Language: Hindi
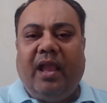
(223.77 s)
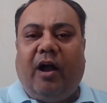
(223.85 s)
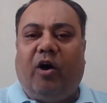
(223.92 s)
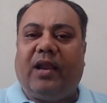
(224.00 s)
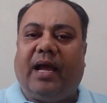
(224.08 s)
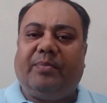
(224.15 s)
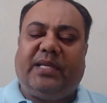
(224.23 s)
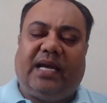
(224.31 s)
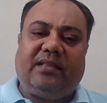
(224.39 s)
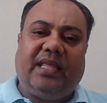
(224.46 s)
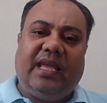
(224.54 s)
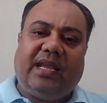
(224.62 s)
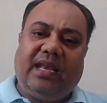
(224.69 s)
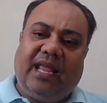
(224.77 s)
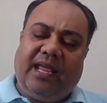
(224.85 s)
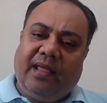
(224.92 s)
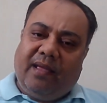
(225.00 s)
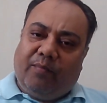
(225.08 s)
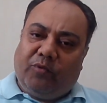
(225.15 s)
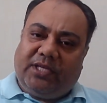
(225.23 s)
और आप चाहते हैं कि नहीं
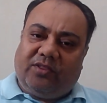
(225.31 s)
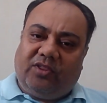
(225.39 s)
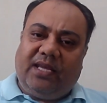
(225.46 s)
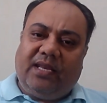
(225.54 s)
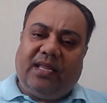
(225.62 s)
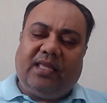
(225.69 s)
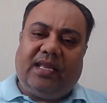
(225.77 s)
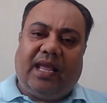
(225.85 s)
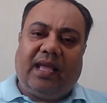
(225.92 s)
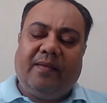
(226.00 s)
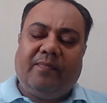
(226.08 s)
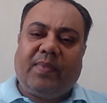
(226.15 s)
मुझे धीरे धीरे